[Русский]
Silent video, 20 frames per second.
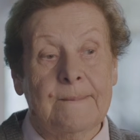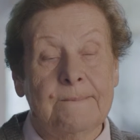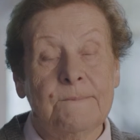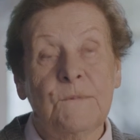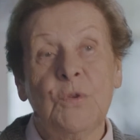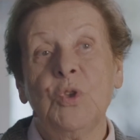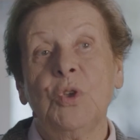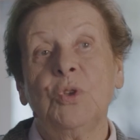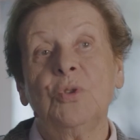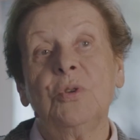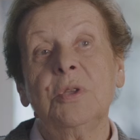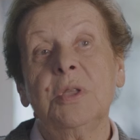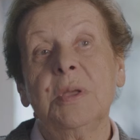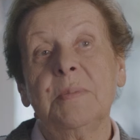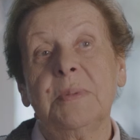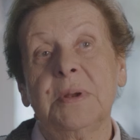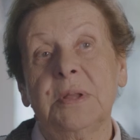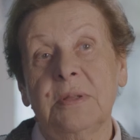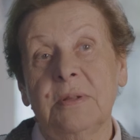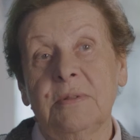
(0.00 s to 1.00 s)
Но никто не
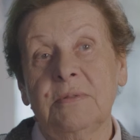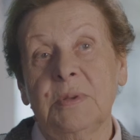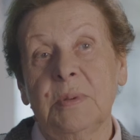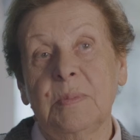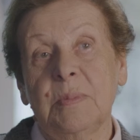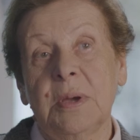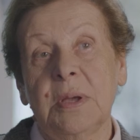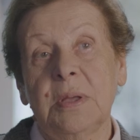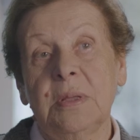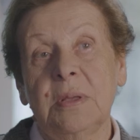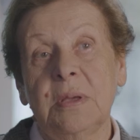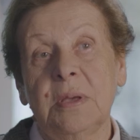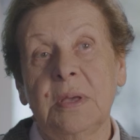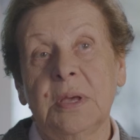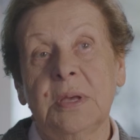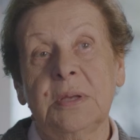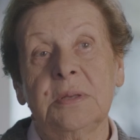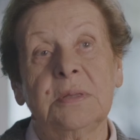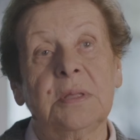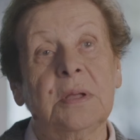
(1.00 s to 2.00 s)
обратил внимания.
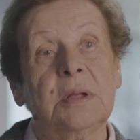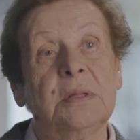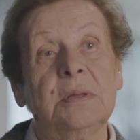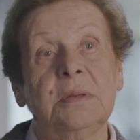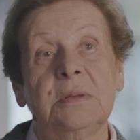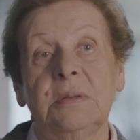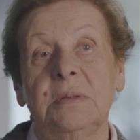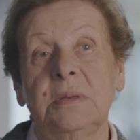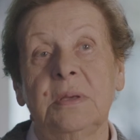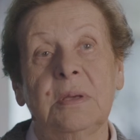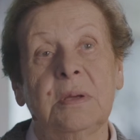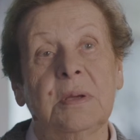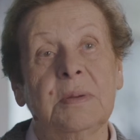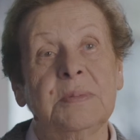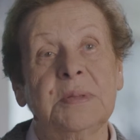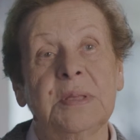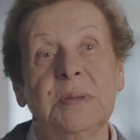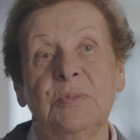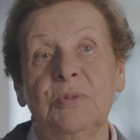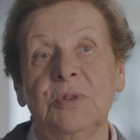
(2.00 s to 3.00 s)
Я осталась и
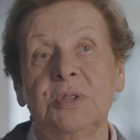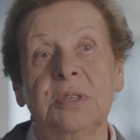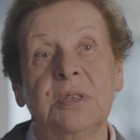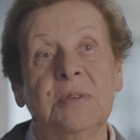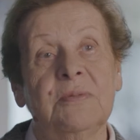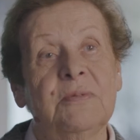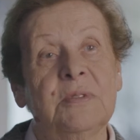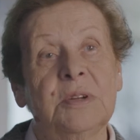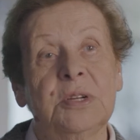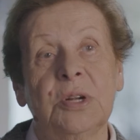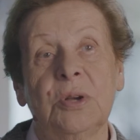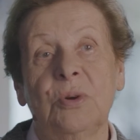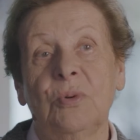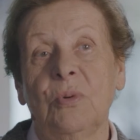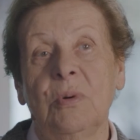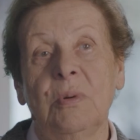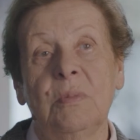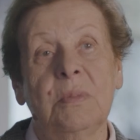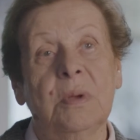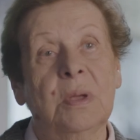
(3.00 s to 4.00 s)
комсомольским
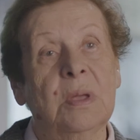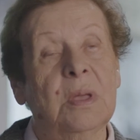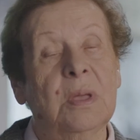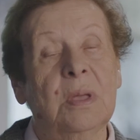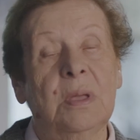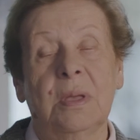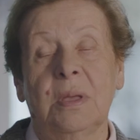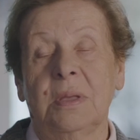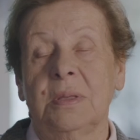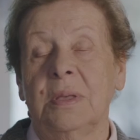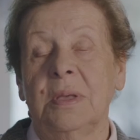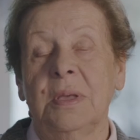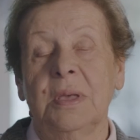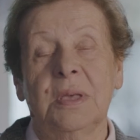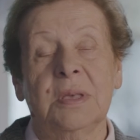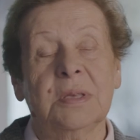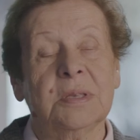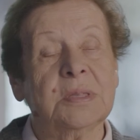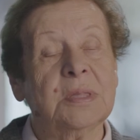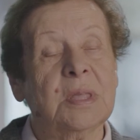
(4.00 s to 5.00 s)
вожаком, и,
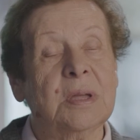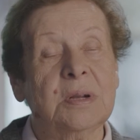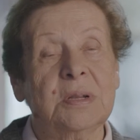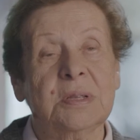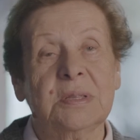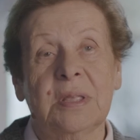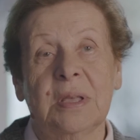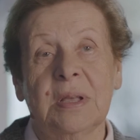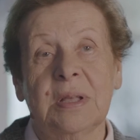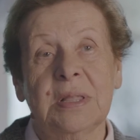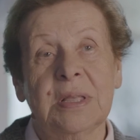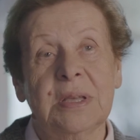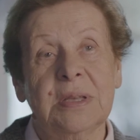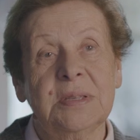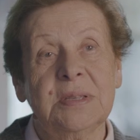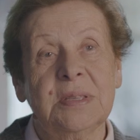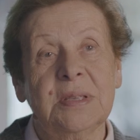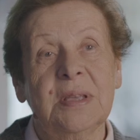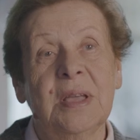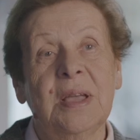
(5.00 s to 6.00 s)
и старостой
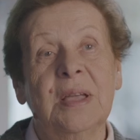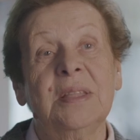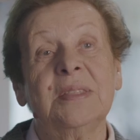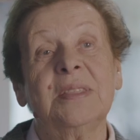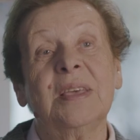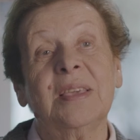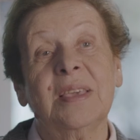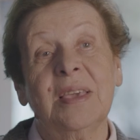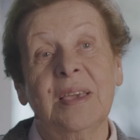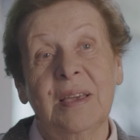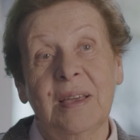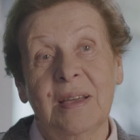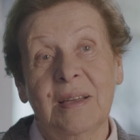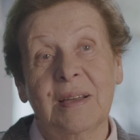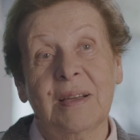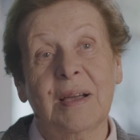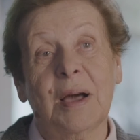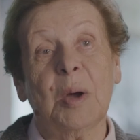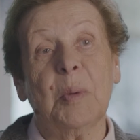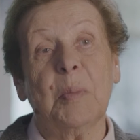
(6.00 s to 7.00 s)
класса. Таких,
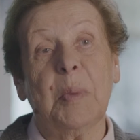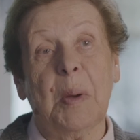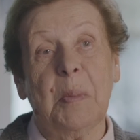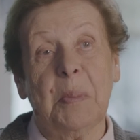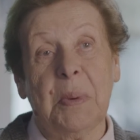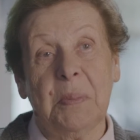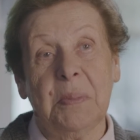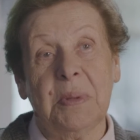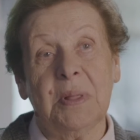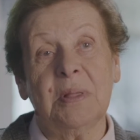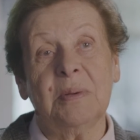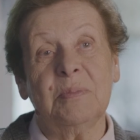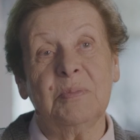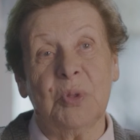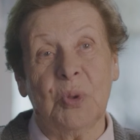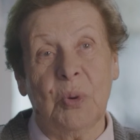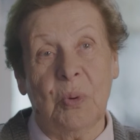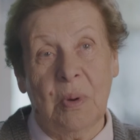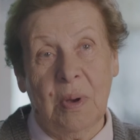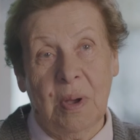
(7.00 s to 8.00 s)
как папа, было
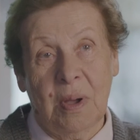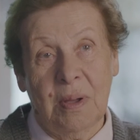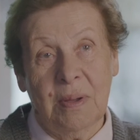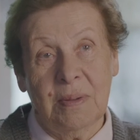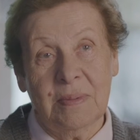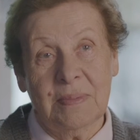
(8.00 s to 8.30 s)
много.